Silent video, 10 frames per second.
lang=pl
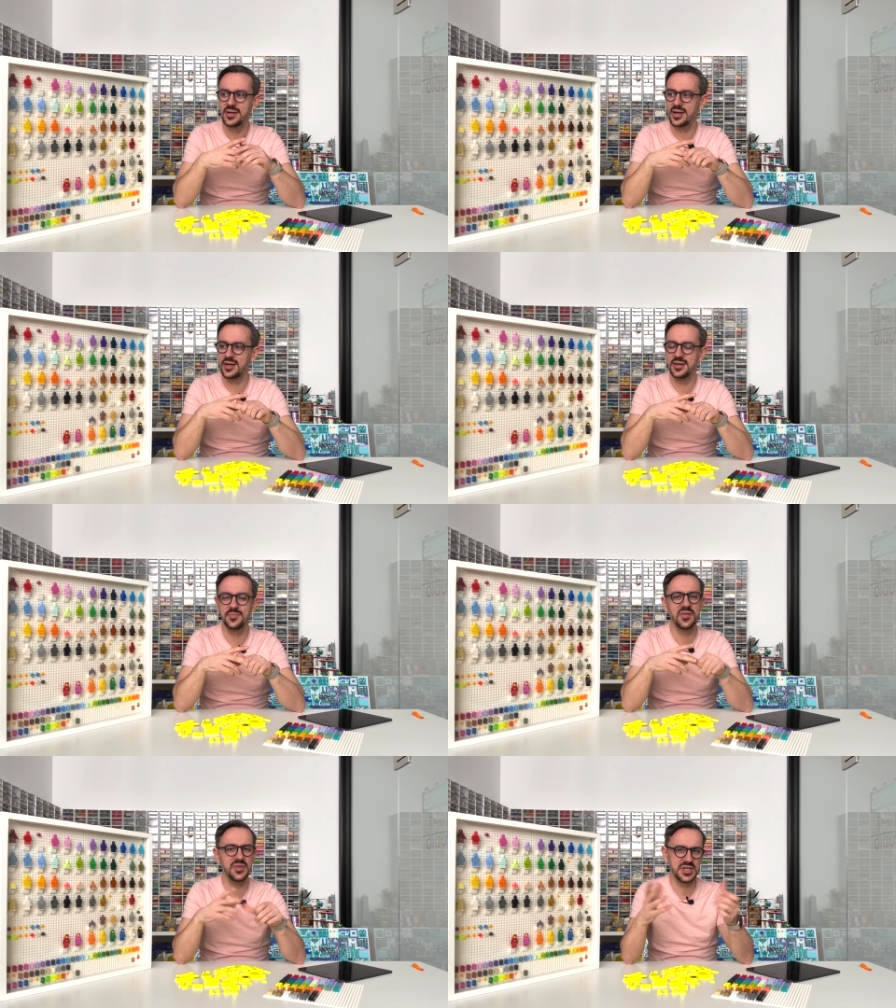e,
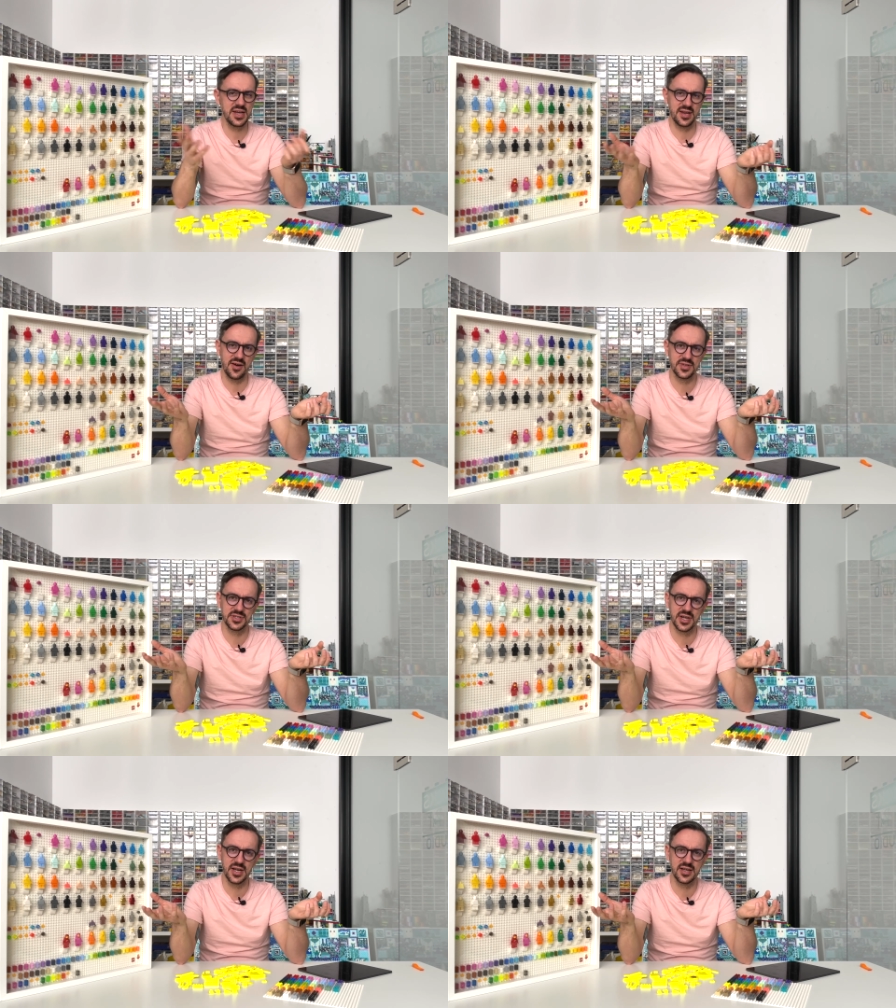nie wiedzieli nawet,
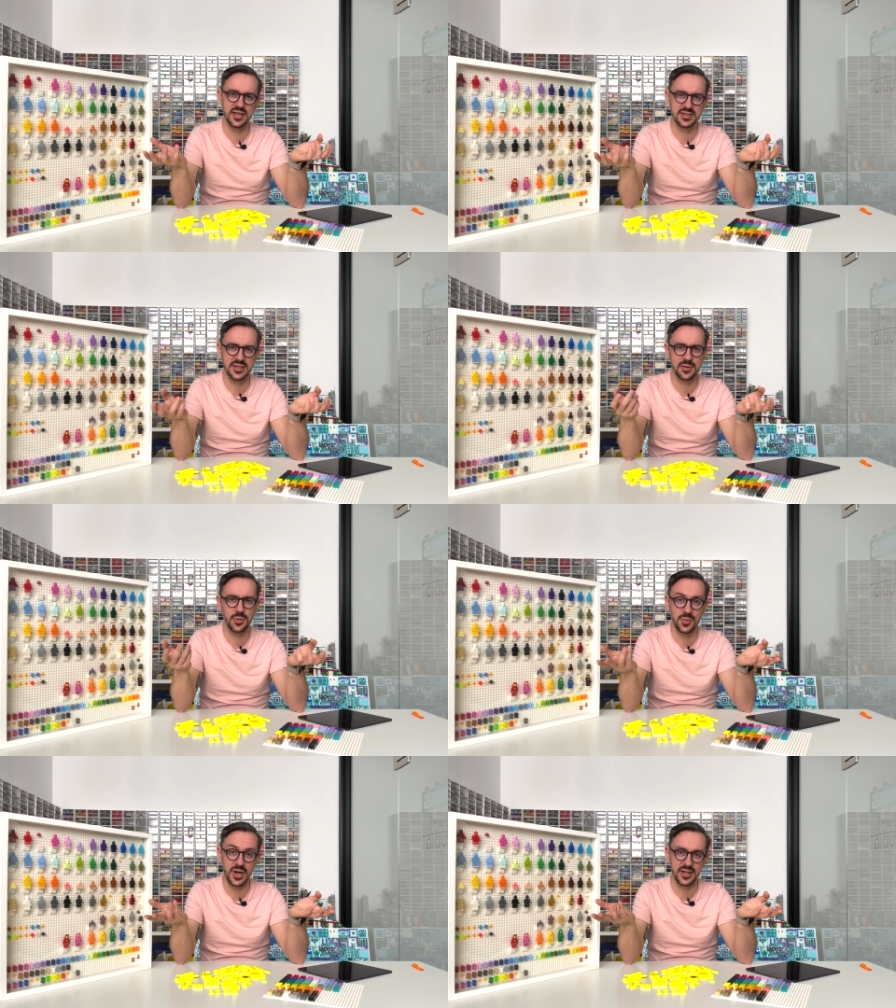że jest tak
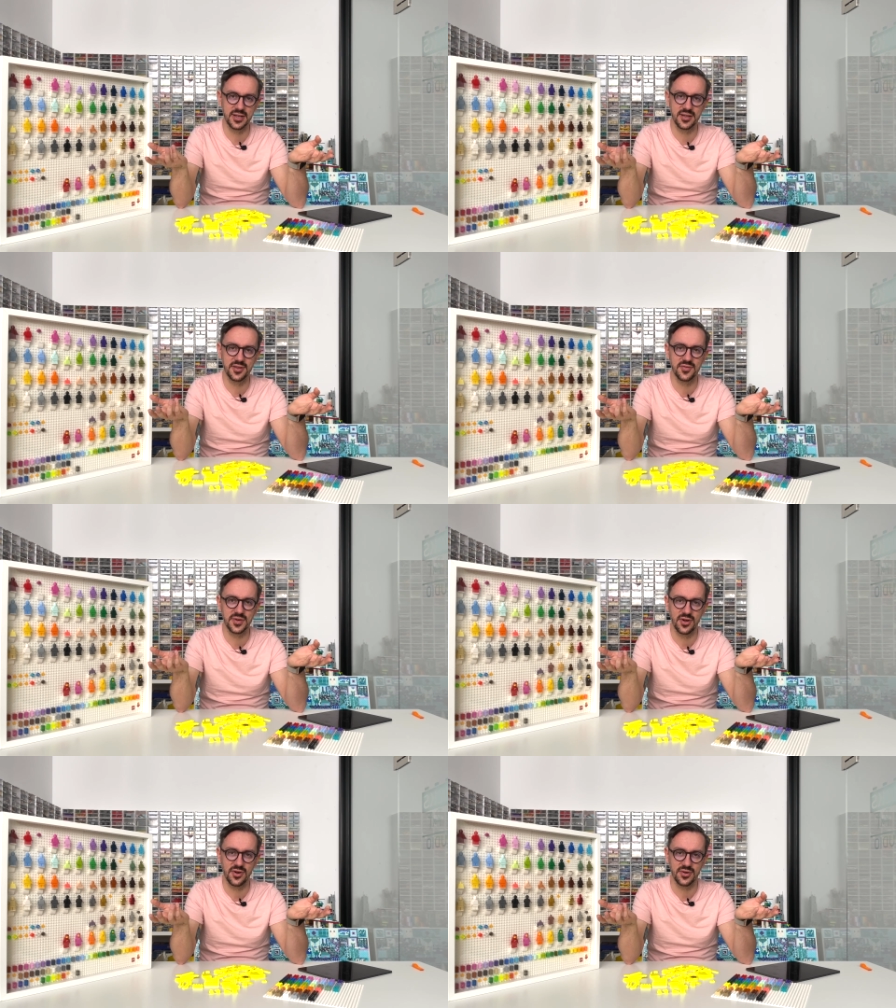popularny ten nowy
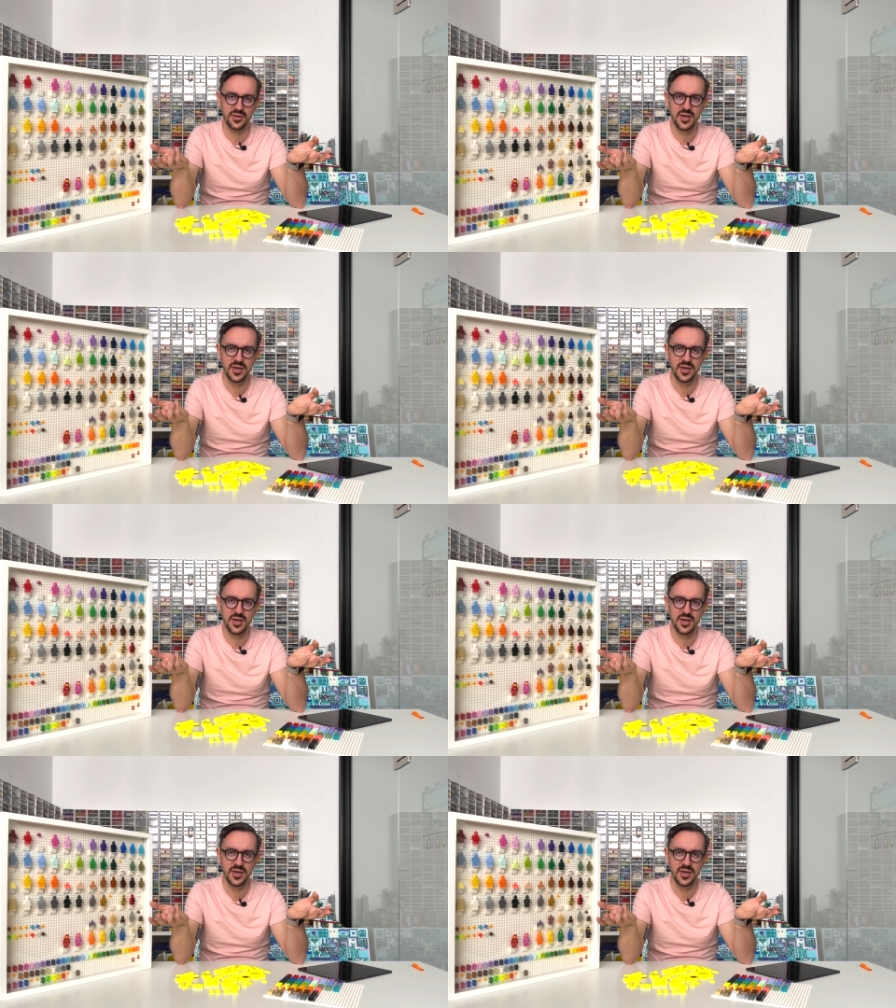kolor.